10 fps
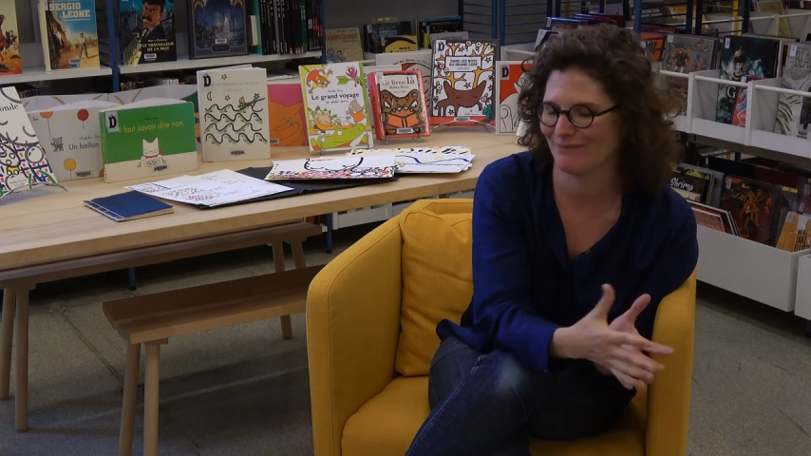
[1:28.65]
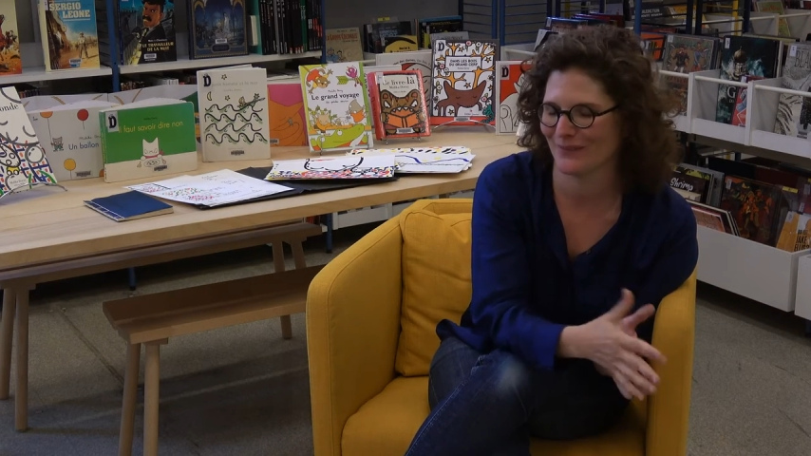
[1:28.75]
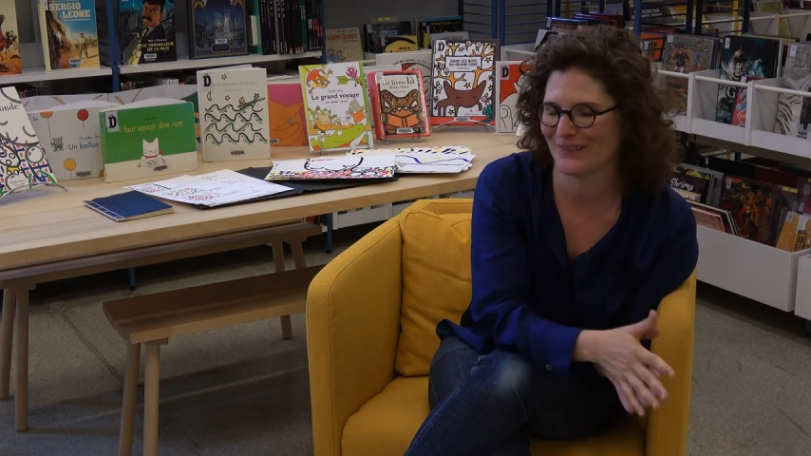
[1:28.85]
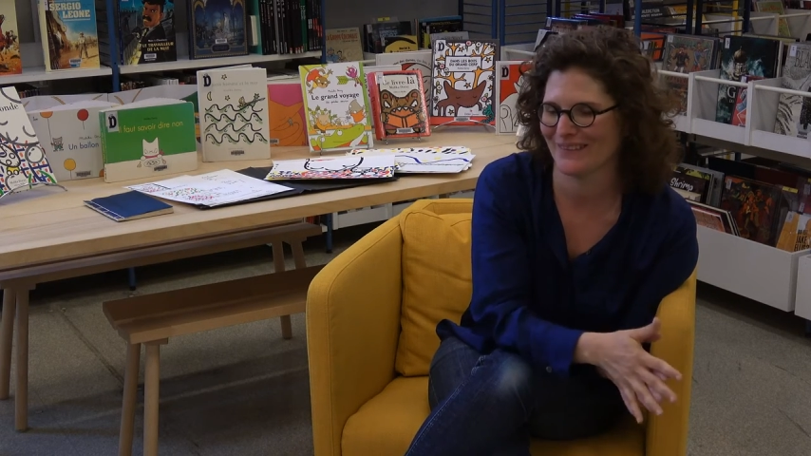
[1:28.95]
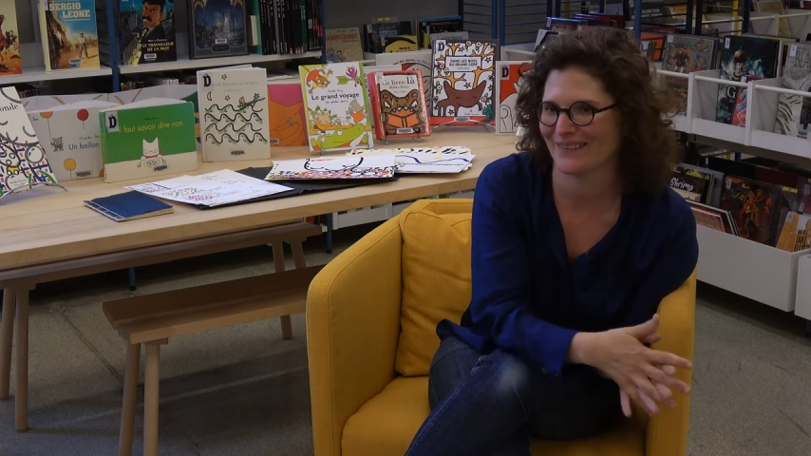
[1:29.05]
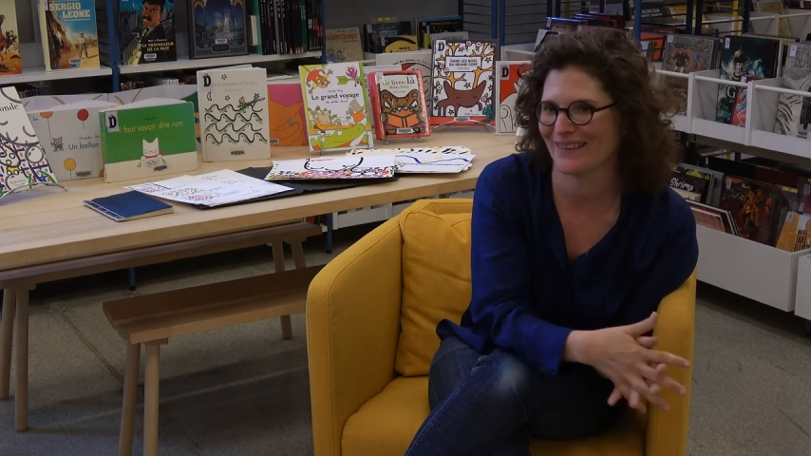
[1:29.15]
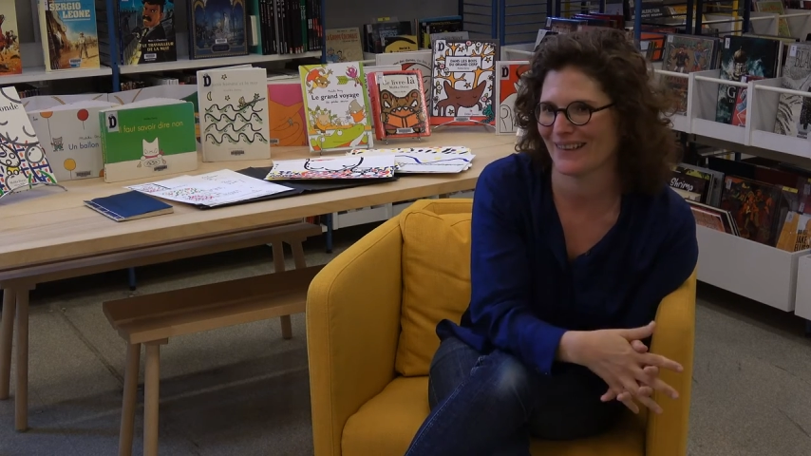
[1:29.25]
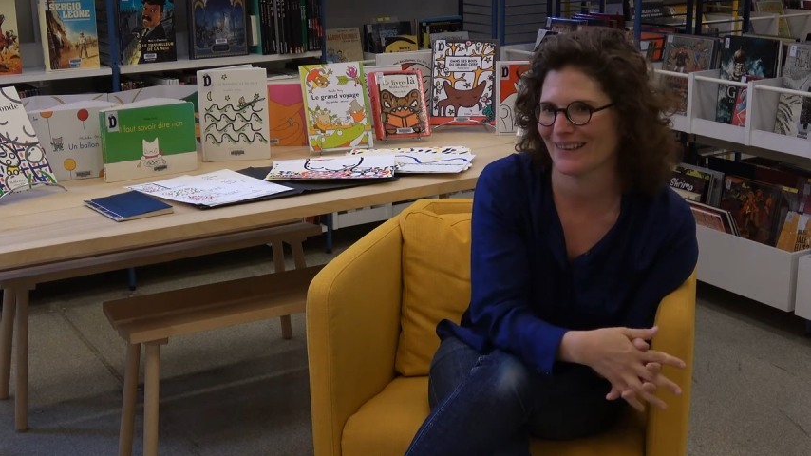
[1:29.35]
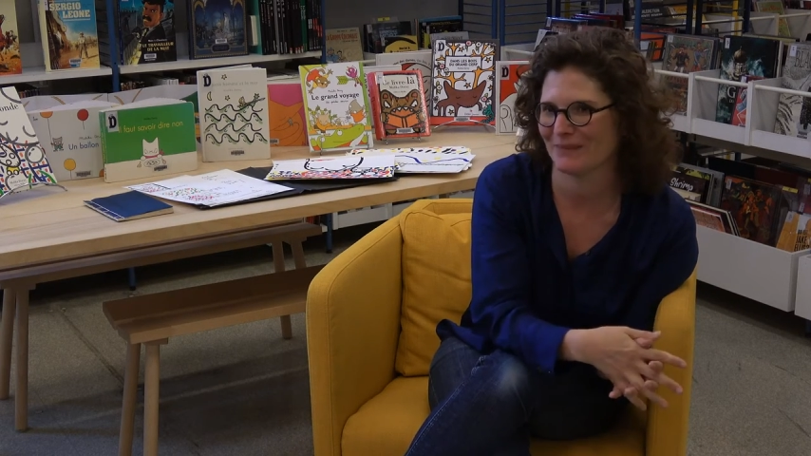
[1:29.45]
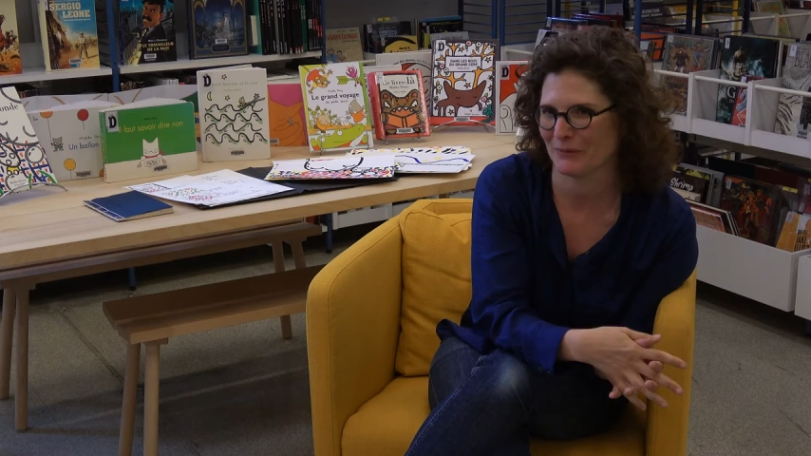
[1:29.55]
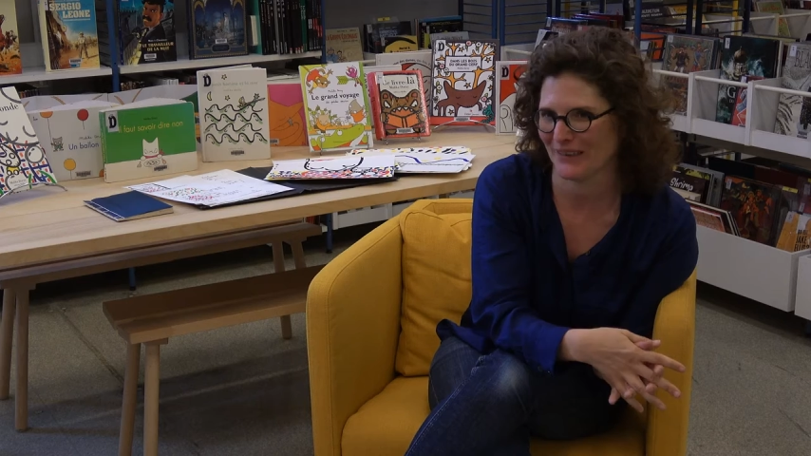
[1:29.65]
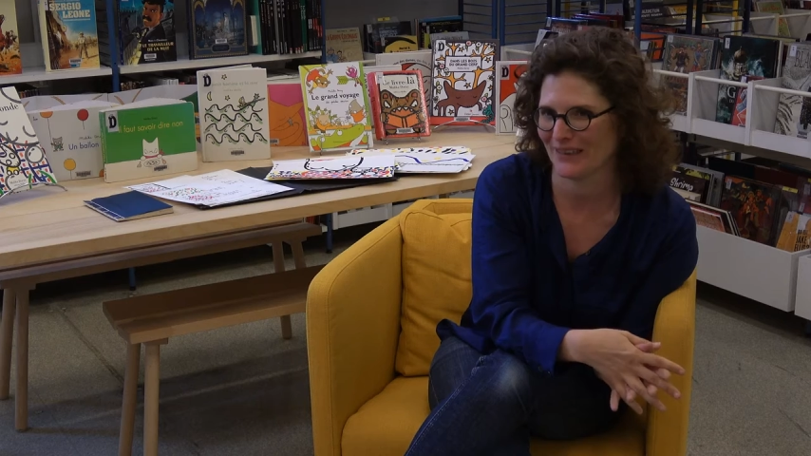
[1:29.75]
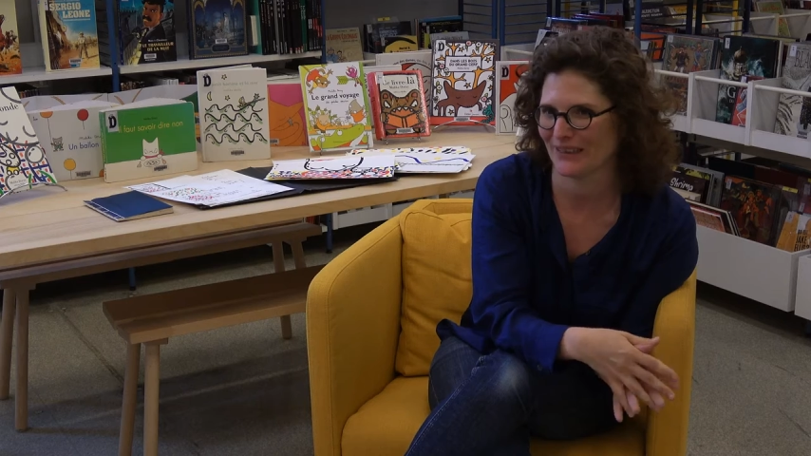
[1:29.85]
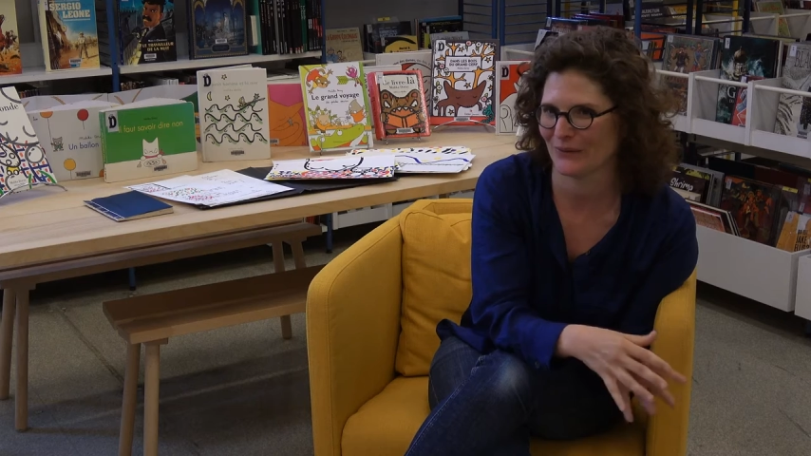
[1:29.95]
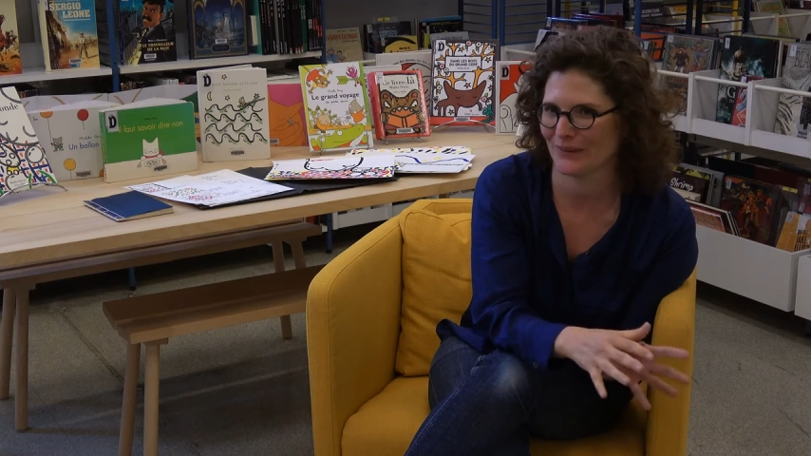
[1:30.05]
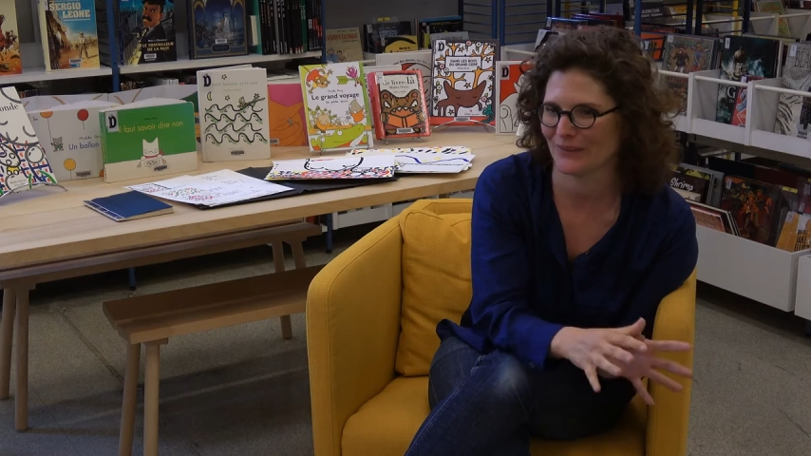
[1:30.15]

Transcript: mon dessin et mon écriture,